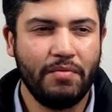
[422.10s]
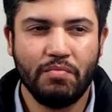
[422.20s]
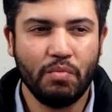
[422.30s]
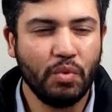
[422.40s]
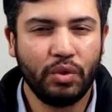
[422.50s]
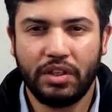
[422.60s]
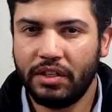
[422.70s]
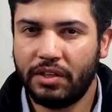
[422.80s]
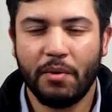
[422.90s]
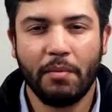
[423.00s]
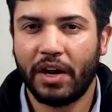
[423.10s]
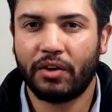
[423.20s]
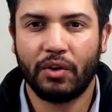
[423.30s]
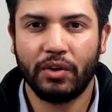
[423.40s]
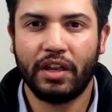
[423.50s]
muchísimo más
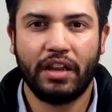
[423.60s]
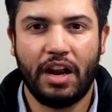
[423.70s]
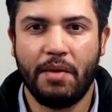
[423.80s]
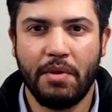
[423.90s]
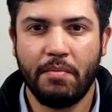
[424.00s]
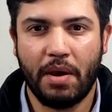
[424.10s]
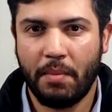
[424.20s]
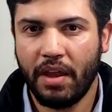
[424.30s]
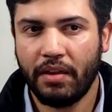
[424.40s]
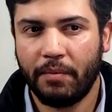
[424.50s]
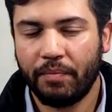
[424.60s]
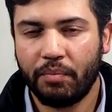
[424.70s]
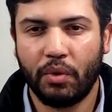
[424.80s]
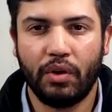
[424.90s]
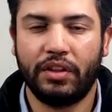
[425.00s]
rota que la misma May,
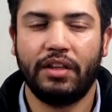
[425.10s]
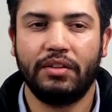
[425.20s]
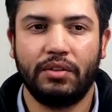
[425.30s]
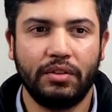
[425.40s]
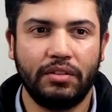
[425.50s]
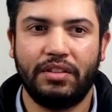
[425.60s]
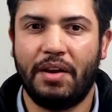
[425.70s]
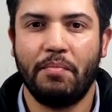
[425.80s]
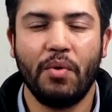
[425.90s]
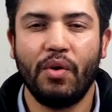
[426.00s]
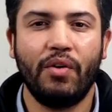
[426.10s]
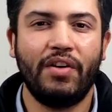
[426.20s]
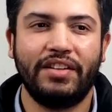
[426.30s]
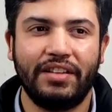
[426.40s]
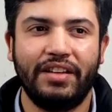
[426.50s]
por lo tanto tampoco
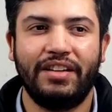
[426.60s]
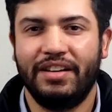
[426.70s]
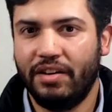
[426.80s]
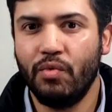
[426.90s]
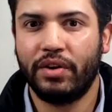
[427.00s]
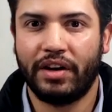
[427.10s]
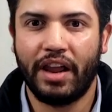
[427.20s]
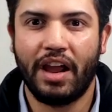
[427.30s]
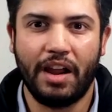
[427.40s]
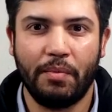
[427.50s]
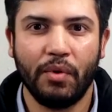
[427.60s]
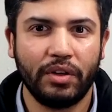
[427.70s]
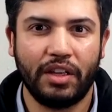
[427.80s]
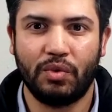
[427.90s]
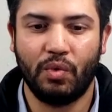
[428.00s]
va a ser un real
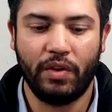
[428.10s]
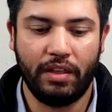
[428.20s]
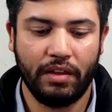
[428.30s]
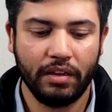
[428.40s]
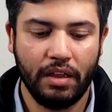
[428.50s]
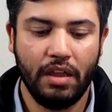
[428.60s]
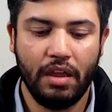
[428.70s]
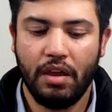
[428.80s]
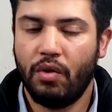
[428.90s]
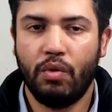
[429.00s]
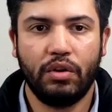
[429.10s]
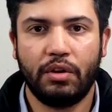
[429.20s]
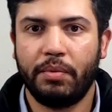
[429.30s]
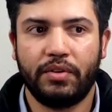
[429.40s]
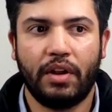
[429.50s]
aporte a su vida. Hubo otro
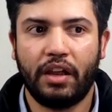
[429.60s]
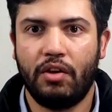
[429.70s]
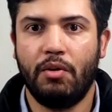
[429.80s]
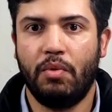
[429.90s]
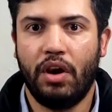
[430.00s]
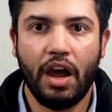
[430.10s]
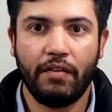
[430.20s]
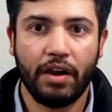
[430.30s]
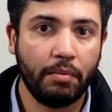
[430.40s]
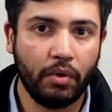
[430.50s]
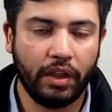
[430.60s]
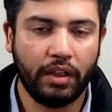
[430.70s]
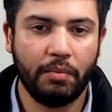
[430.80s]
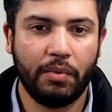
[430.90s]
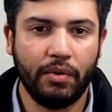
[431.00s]
personaje como Lava, por
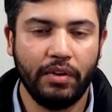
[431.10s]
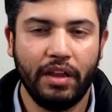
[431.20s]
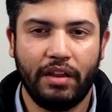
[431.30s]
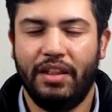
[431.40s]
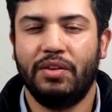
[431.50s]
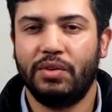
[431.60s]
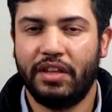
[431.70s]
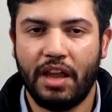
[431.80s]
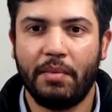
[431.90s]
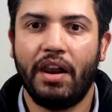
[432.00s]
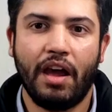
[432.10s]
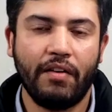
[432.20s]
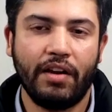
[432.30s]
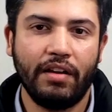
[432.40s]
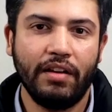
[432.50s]
ejemplo, que de hecho se llama
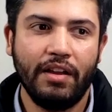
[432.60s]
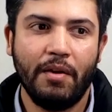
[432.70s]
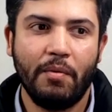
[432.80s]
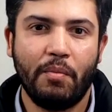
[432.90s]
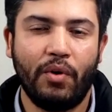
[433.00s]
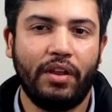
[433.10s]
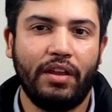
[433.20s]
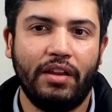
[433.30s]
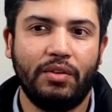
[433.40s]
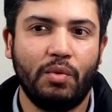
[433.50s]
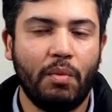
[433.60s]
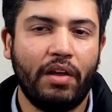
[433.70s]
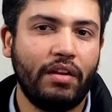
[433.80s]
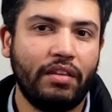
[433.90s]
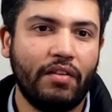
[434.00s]
Lava porque su
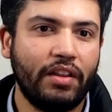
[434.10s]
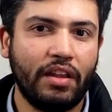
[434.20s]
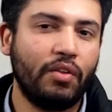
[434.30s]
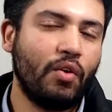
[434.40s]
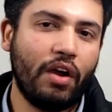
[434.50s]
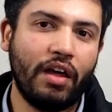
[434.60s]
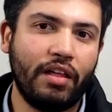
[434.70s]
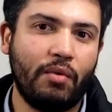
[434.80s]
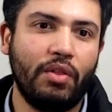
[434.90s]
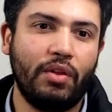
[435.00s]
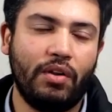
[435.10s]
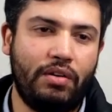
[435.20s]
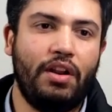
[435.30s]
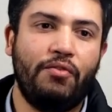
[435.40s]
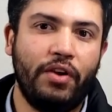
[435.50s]
madre estaba tan drogada cuando
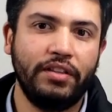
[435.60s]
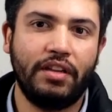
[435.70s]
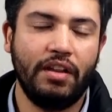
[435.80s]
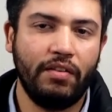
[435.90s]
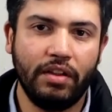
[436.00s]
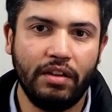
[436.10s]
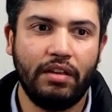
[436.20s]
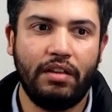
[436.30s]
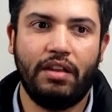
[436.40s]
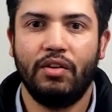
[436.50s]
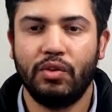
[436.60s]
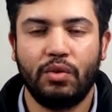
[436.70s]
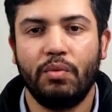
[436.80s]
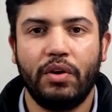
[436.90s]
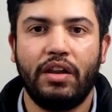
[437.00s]
la fue a inscribir que no
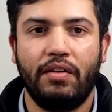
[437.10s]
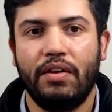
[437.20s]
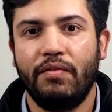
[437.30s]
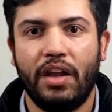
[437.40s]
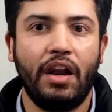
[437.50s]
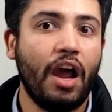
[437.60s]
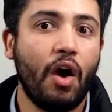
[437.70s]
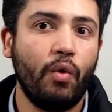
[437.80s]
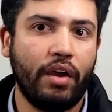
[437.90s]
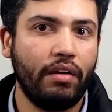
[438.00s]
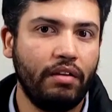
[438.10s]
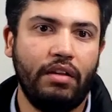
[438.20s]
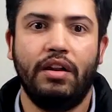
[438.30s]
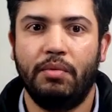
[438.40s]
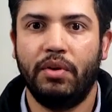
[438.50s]
supo escribir bien Laura
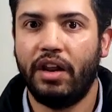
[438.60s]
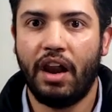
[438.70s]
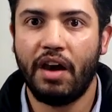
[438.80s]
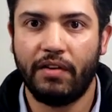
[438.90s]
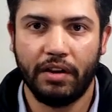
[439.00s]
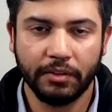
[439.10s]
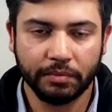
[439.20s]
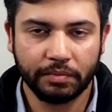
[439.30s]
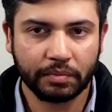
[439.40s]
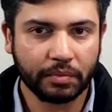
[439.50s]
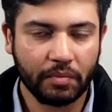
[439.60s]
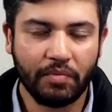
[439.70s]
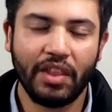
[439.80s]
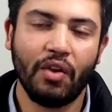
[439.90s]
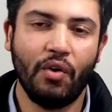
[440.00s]
y le pone Lava.
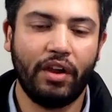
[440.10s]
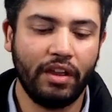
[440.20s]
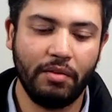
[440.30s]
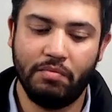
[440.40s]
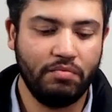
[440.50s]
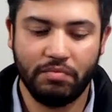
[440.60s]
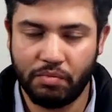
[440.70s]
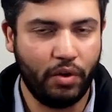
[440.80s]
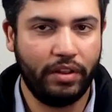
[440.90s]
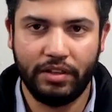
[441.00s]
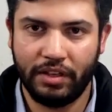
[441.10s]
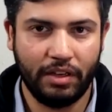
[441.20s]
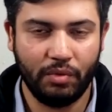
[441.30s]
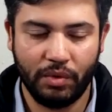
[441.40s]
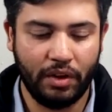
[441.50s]
¿Ok? Por decir
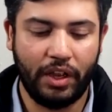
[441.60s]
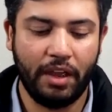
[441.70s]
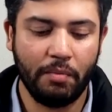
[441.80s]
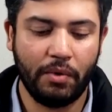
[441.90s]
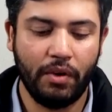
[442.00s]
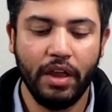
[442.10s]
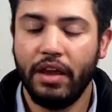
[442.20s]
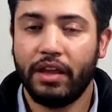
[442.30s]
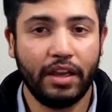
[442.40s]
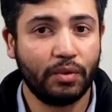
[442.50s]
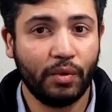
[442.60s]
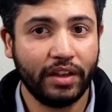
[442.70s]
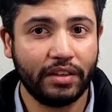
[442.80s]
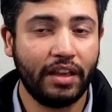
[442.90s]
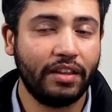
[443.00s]
un ejemplo. Que a su
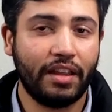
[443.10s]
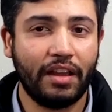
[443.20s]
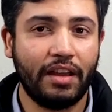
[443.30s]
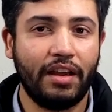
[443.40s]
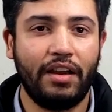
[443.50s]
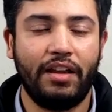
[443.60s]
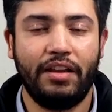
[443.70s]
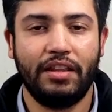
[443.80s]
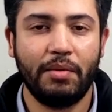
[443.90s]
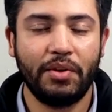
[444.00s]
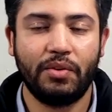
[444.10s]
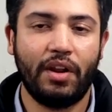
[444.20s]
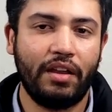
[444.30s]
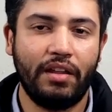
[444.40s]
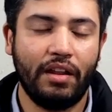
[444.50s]
vez esta, este
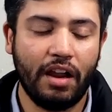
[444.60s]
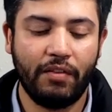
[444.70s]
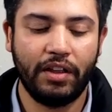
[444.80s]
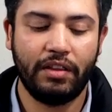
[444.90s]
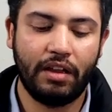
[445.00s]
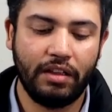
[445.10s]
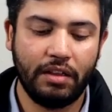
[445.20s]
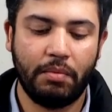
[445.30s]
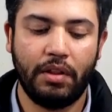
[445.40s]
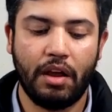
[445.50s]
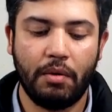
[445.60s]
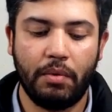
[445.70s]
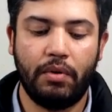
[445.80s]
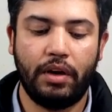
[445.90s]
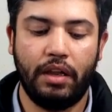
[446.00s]
personaje de Lava está interpretado
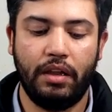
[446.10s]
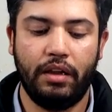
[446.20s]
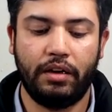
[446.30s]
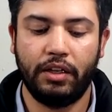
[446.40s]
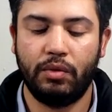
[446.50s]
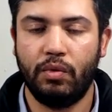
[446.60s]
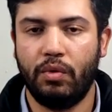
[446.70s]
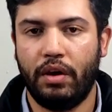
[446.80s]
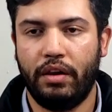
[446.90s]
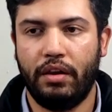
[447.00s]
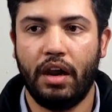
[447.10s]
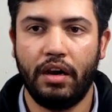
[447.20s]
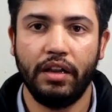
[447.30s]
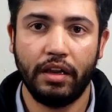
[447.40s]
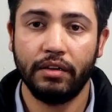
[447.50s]
por eh, Ritu eh,
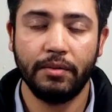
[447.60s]
Arya,